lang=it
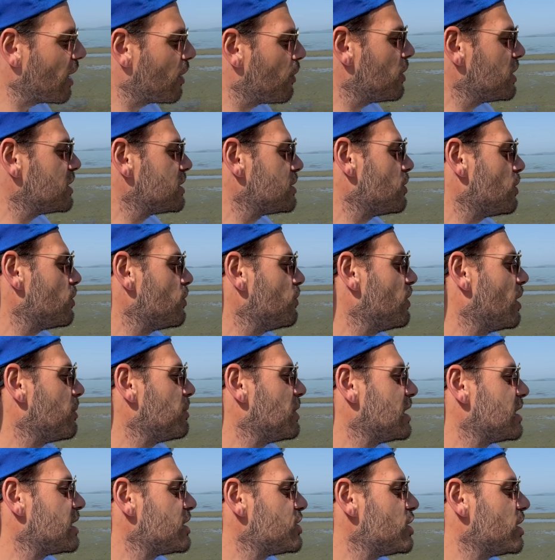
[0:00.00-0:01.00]
questo
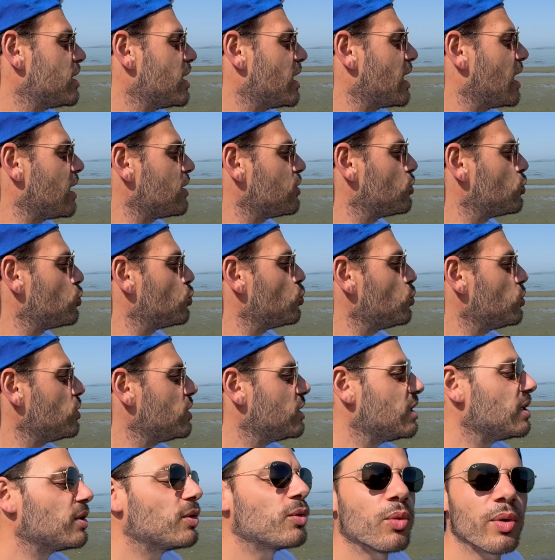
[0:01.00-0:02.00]
ovviamente ci darà
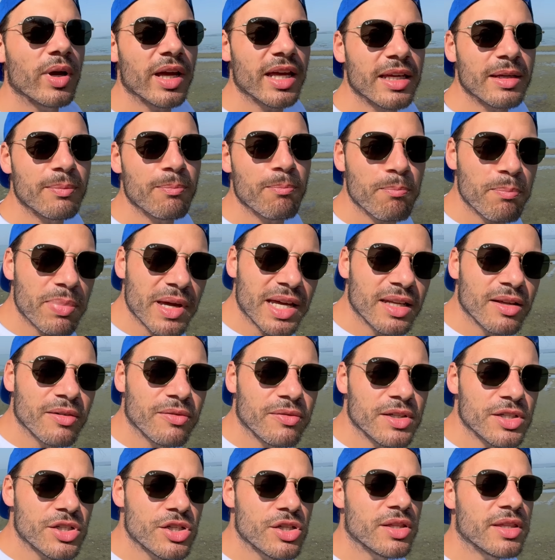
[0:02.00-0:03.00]
tutti quei
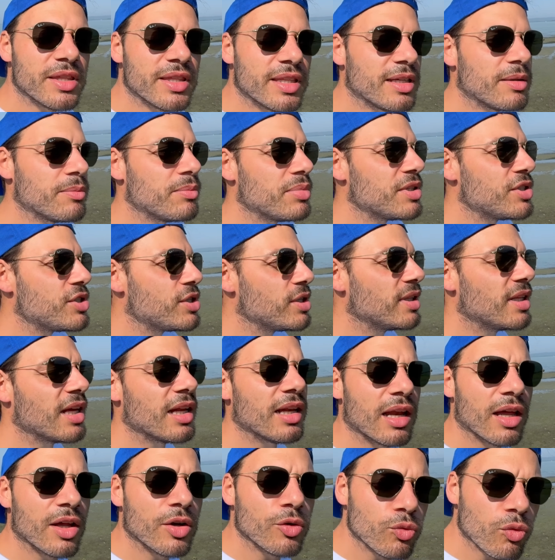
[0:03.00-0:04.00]
benefici tipici
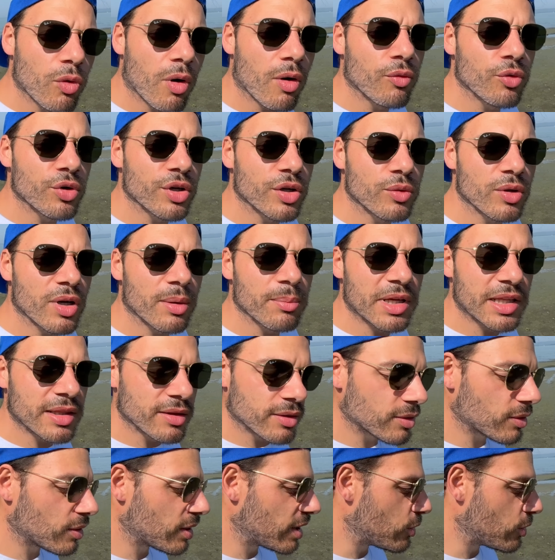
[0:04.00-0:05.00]
del nuovo regolamento